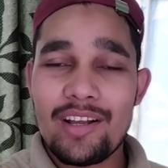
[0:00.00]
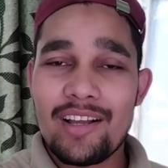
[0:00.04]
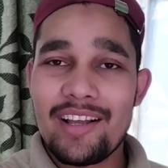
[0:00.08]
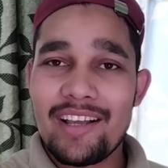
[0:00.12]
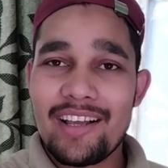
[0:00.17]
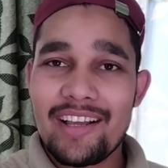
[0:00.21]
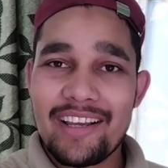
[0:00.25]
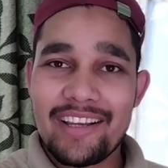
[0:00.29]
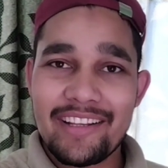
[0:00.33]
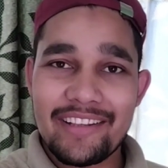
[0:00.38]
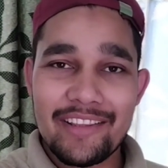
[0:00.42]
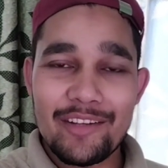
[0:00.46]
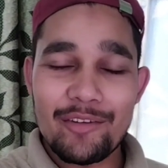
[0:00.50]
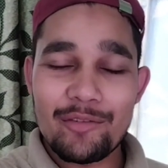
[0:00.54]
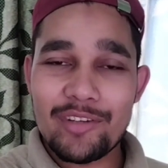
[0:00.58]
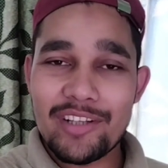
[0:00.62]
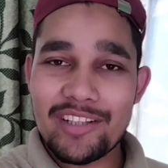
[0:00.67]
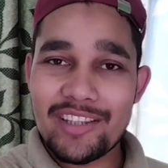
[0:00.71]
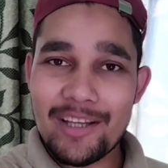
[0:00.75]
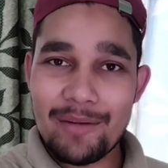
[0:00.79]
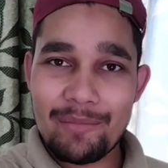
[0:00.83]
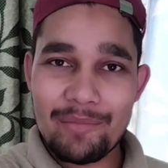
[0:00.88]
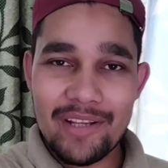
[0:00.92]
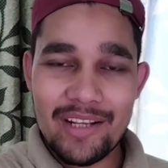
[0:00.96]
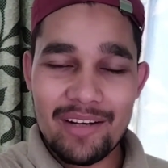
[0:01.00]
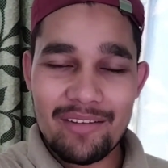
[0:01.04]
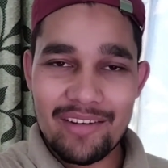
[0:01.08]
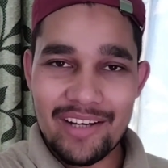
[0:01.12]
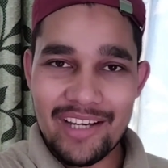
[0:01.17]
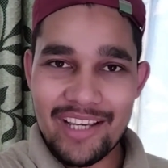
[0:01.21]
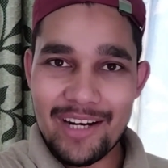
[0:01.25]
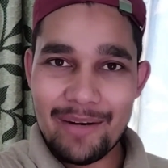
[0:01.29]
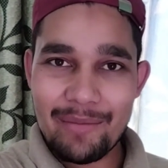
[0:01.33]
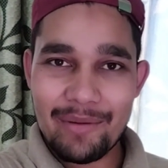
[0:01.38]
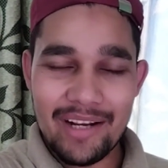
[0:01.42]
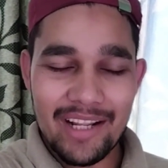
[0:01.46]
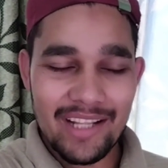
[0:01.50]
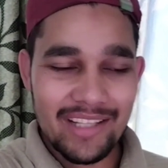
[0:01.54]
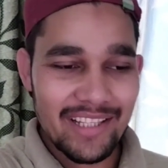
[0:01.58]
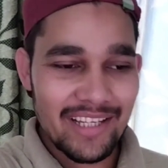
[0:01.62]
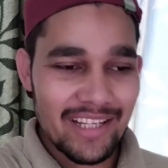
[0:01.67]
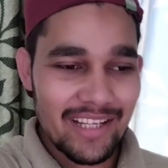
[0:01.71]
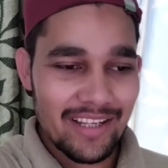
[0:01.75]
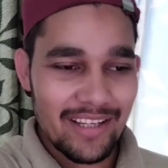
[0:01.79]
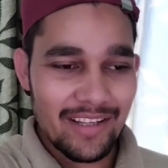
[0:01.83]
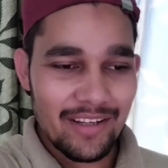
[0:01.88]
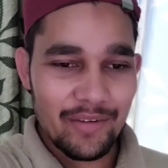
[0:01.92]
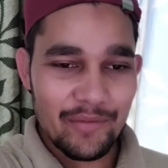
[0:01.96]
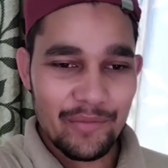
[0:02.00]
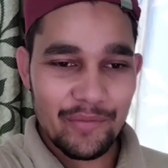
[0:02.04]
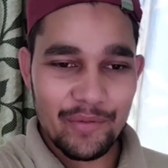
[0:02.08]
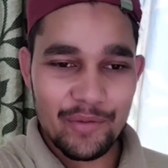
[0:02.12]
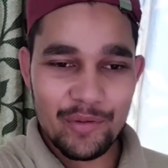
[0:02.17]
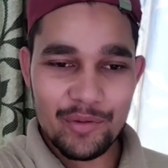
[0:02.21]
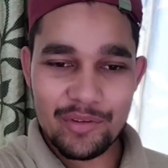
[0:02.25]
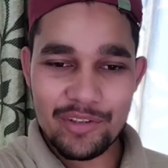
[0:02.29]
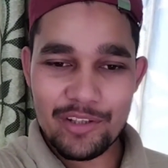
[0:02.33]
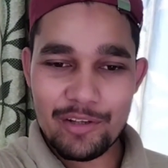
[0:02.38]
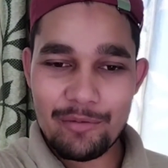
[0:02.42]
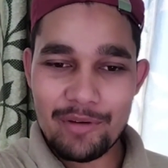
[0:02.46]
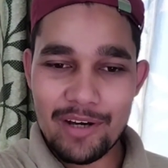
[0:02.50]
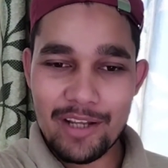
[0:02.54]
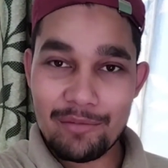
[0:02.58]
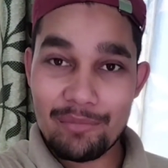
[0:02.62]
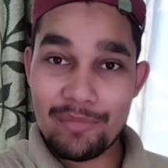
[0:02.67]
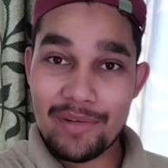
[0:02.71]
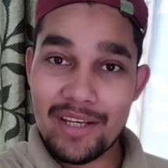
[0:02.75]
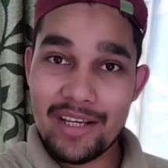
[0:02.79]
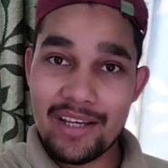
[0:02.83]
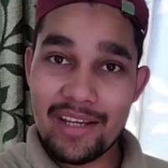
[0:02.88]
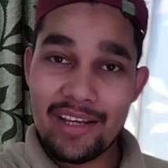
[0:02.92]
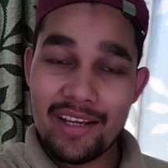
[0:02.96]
इतने उनका थंबनेल वगैरह बनाते हैं फिर उसके बाद में